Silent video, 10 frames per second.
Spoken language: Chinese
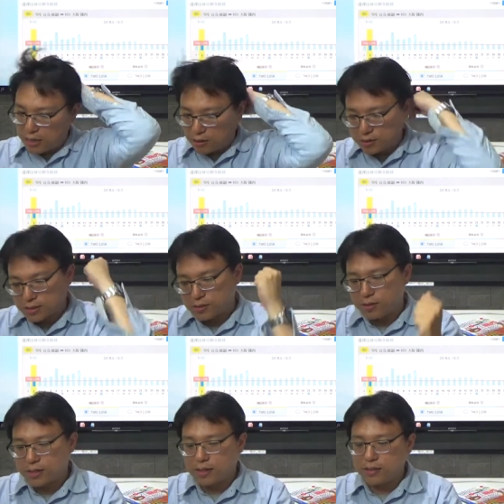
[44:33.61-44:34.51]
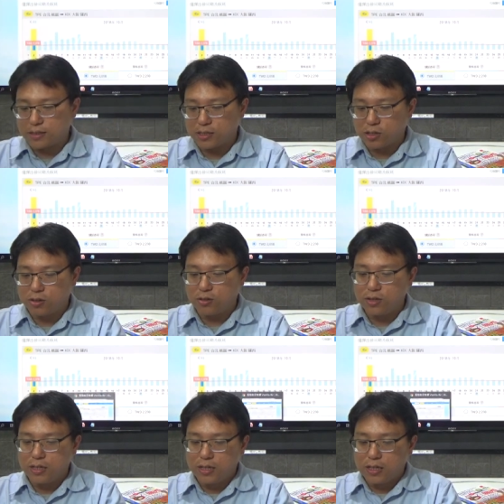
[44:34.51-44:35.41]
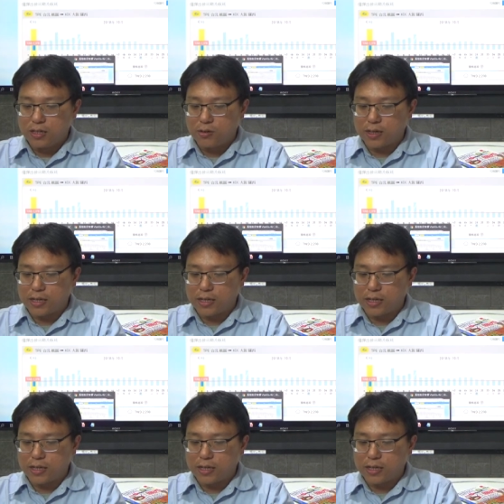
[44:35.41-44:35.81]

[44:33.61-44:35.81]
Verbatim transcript: 卡公司会跟你收。会